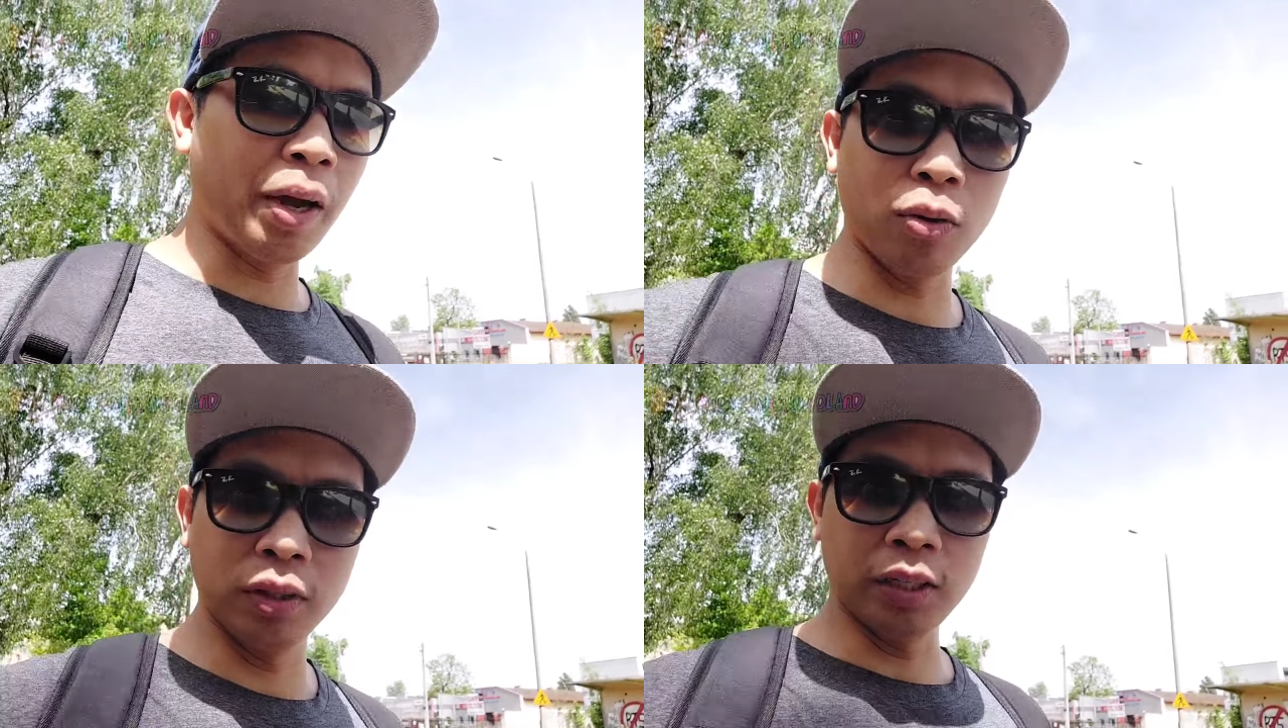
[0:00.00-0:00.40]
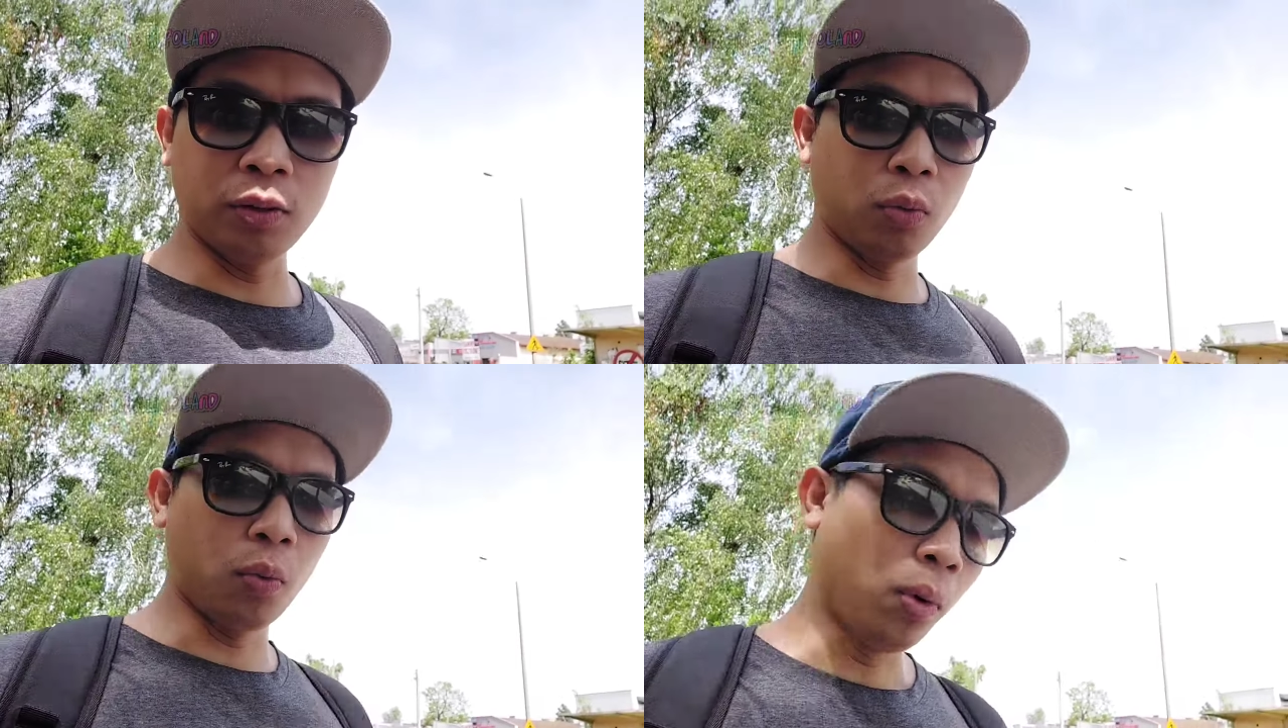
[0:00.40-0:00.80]
meron
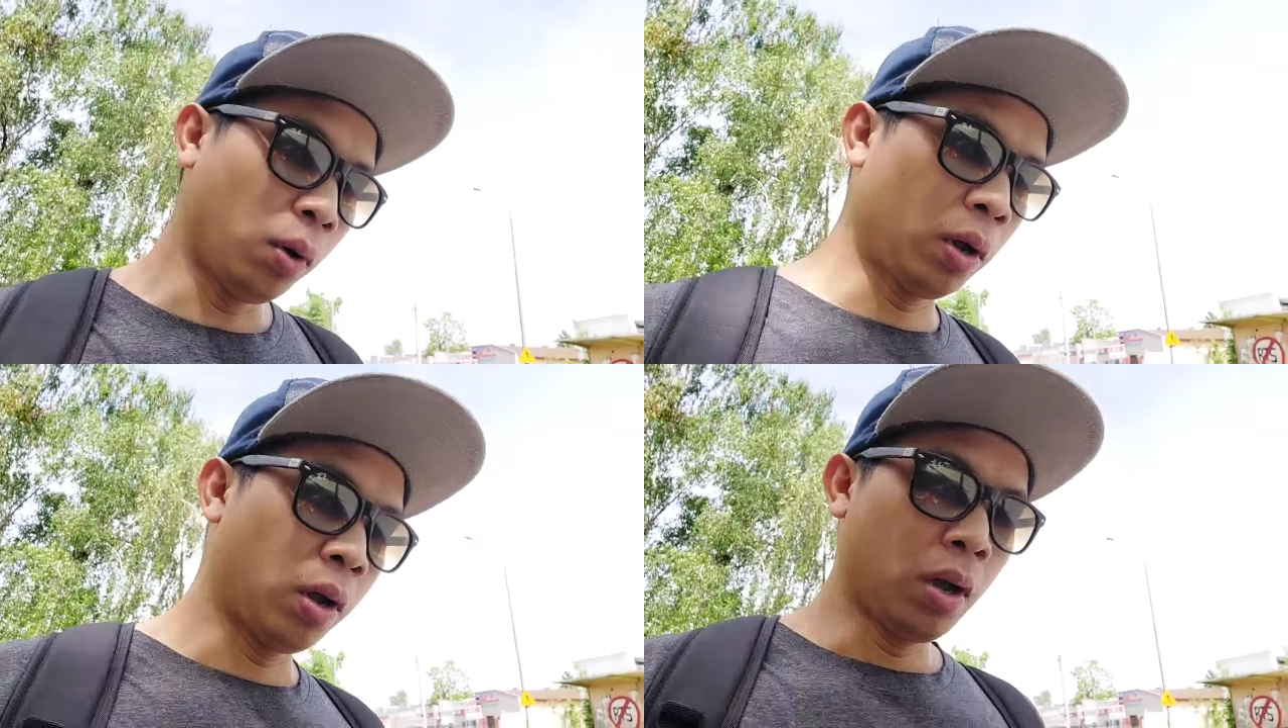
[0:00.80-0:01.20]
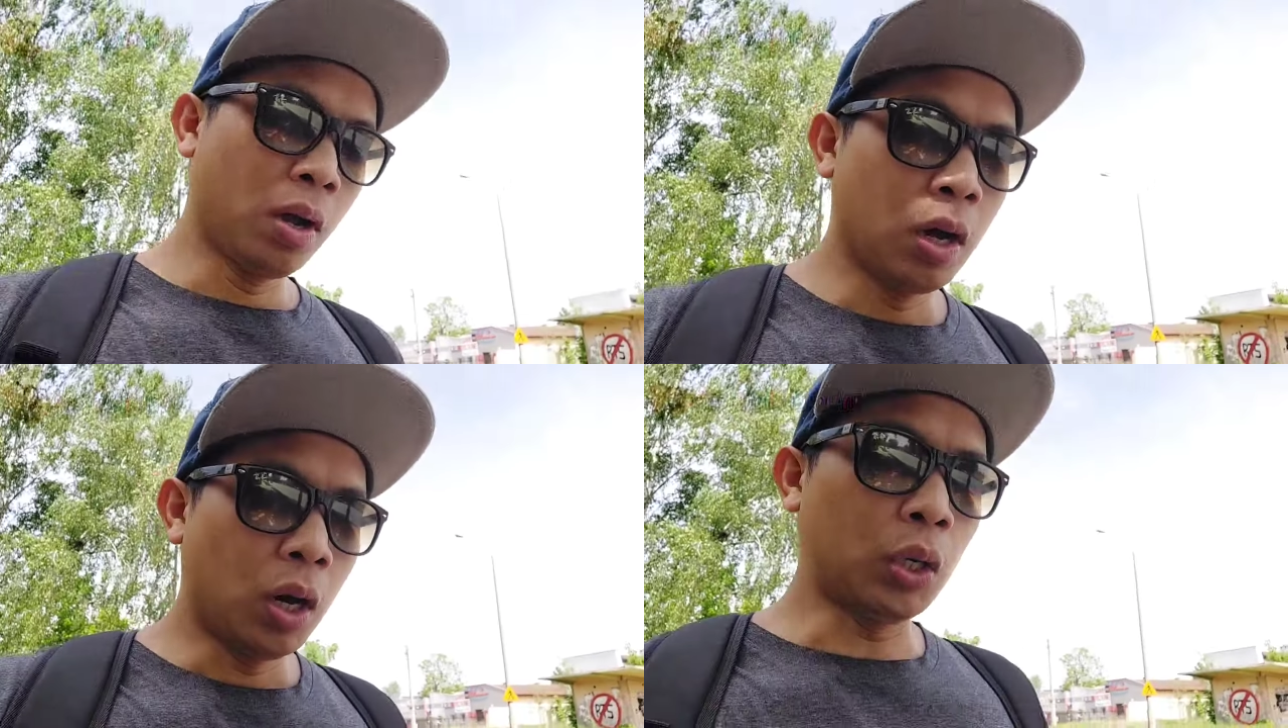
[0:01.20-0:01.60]
ditong
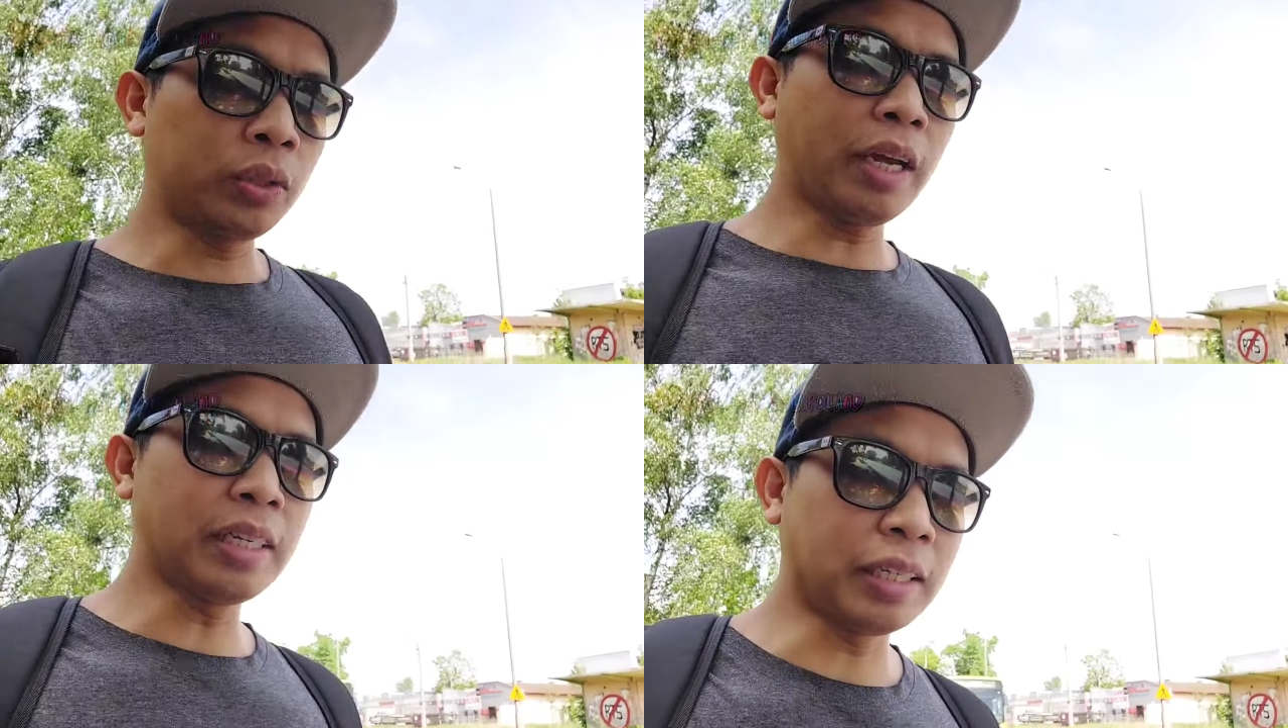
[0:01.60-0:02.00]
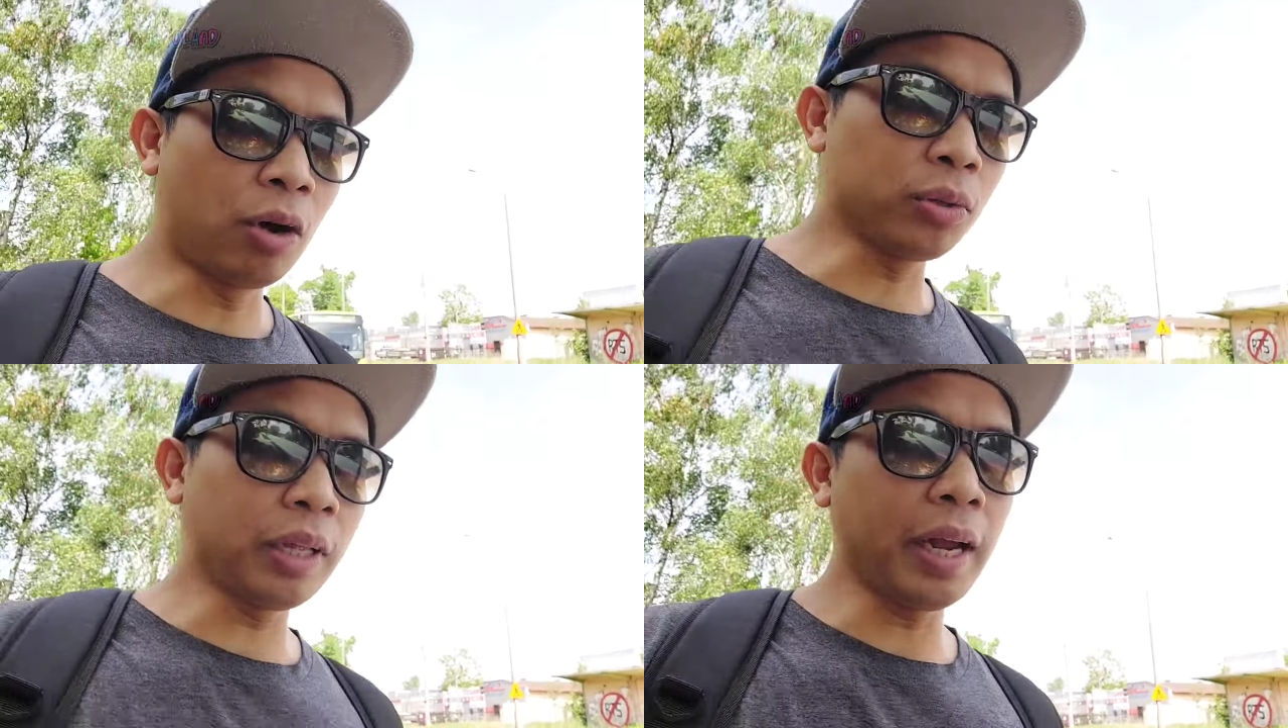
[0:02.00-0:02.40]
hotel
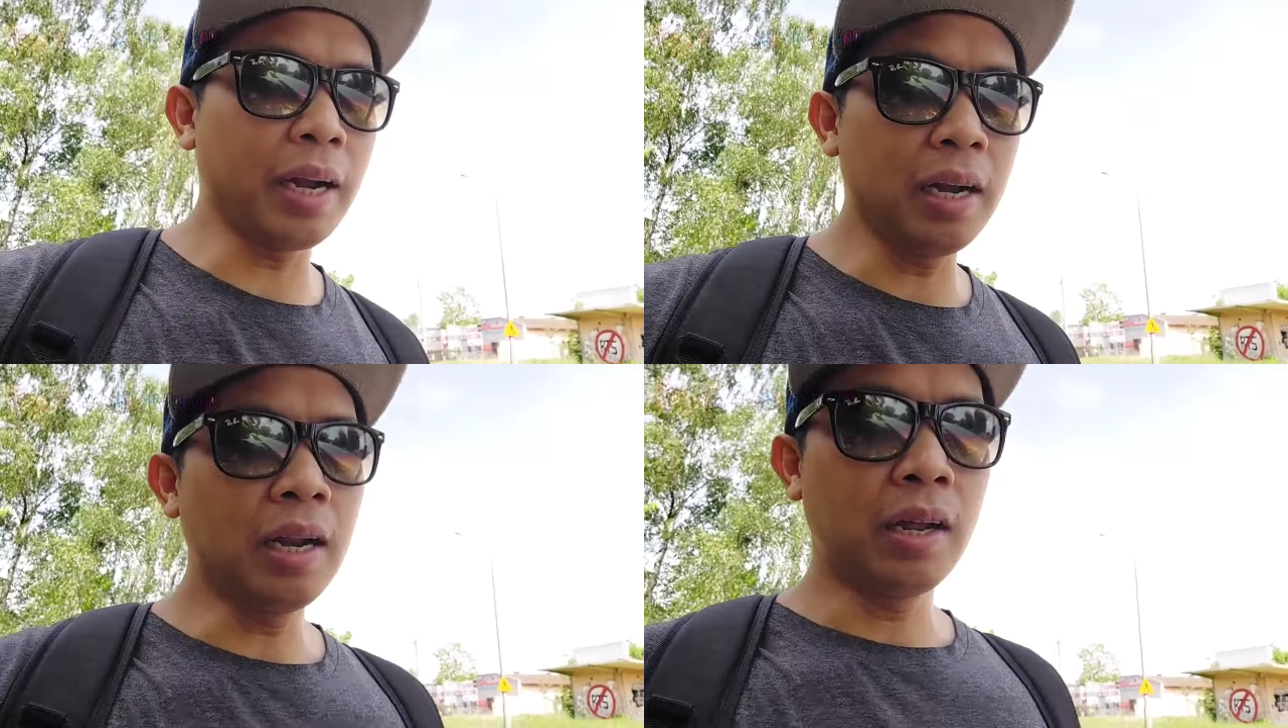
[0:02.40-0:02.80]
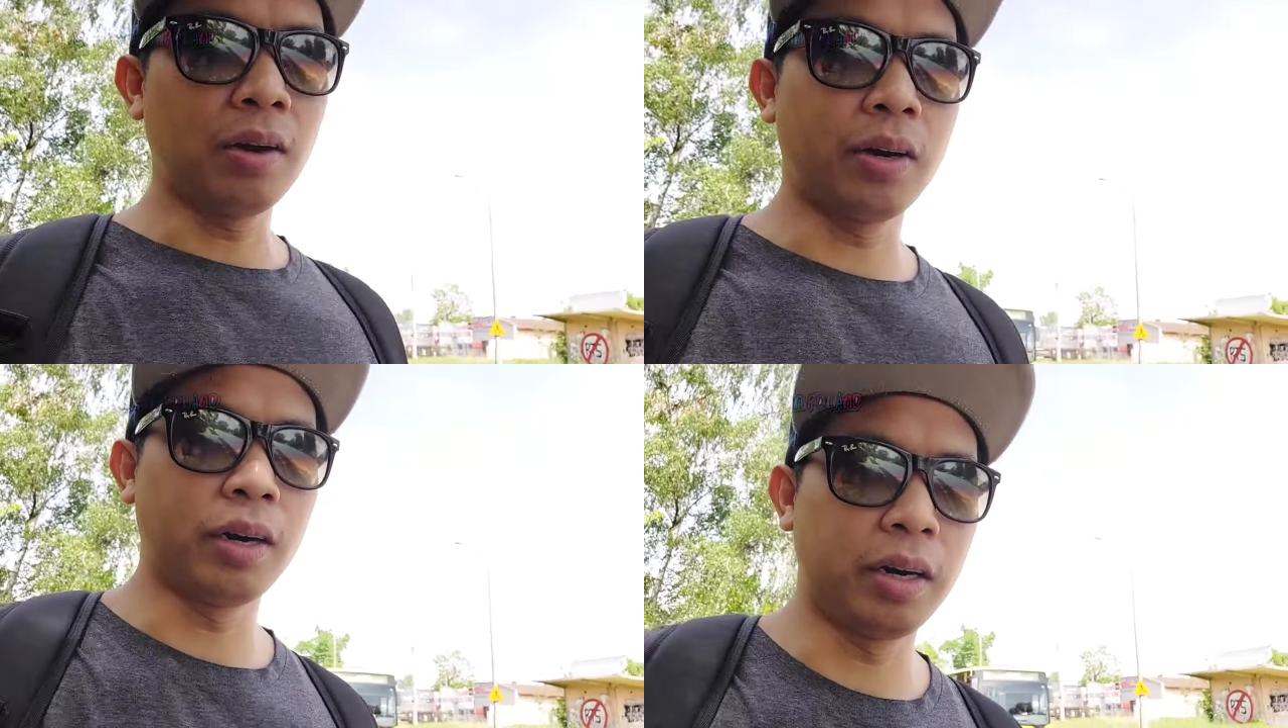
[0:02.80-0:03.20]
sa hotel
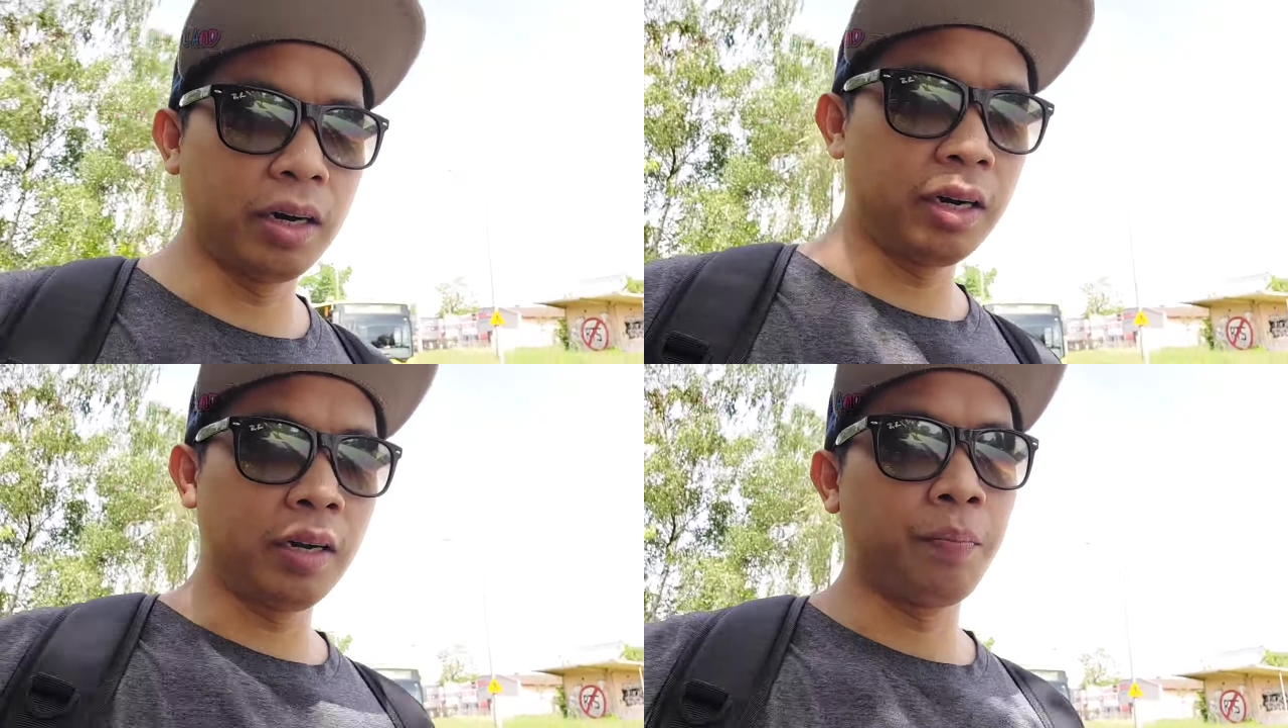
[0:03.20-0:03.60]
or